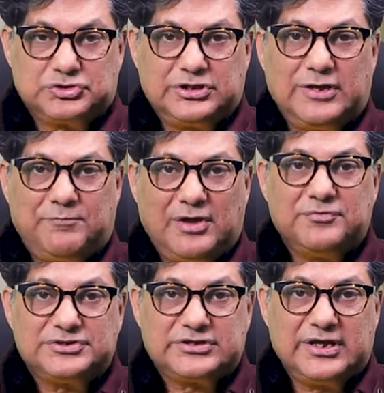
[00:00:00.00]
होते हैं
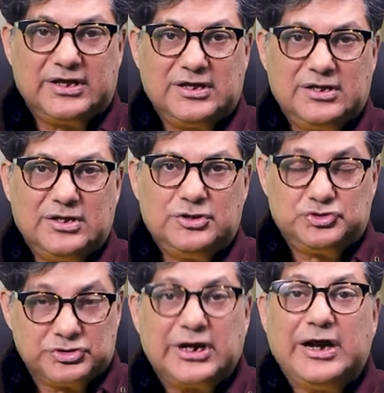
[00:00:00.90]
पेल्वस के
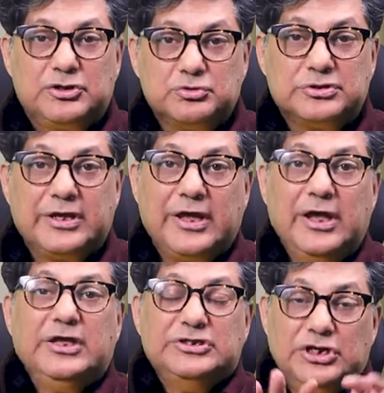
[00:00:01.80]
जो टाइट होते
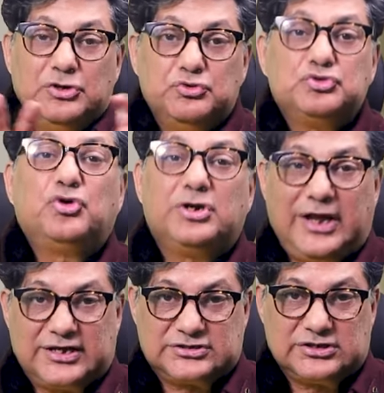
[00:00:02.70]
हैं ये उनको
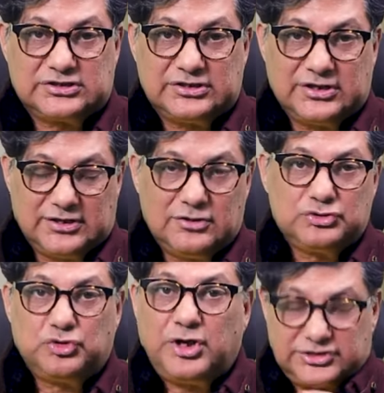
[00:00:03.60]
रिलैक्स करती है
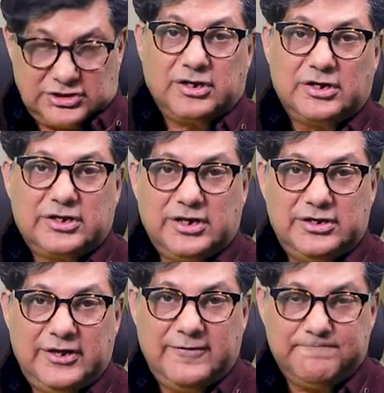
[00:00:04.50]
तो एक्सटर्नल के
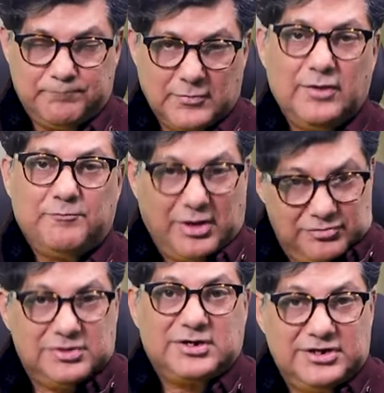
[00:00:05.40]
लिए
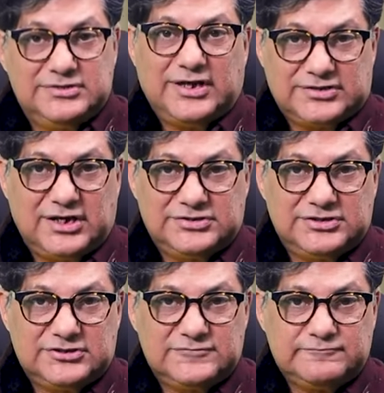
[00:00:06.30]
पेल्विक रिलीज
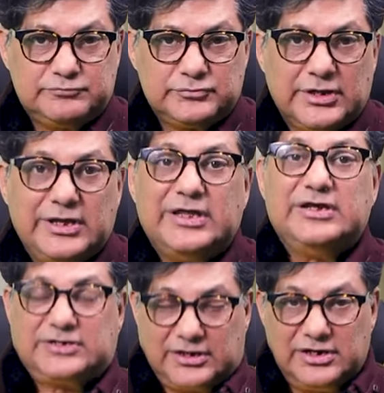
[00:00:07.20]
एक्सरसाइजेस
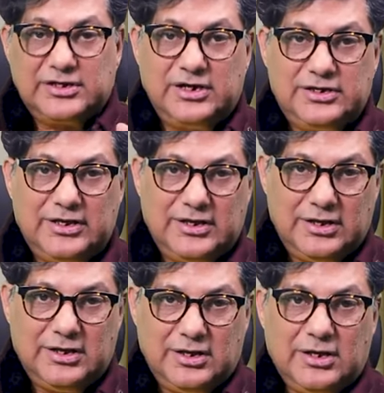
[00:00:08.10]
इंटरनल के लिए
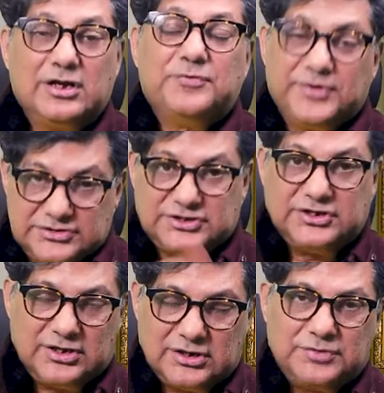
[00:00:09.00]
रिवर्स
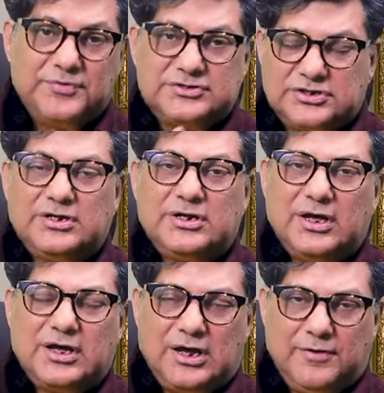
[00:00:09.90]
कीगल रिवर्स
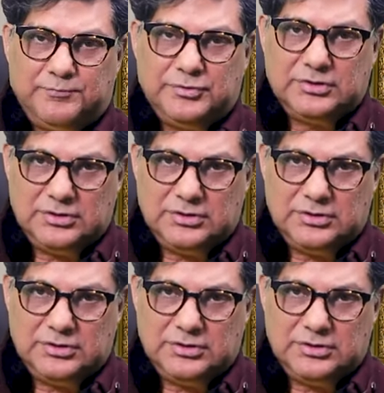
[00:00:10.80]
कीगल अगर आप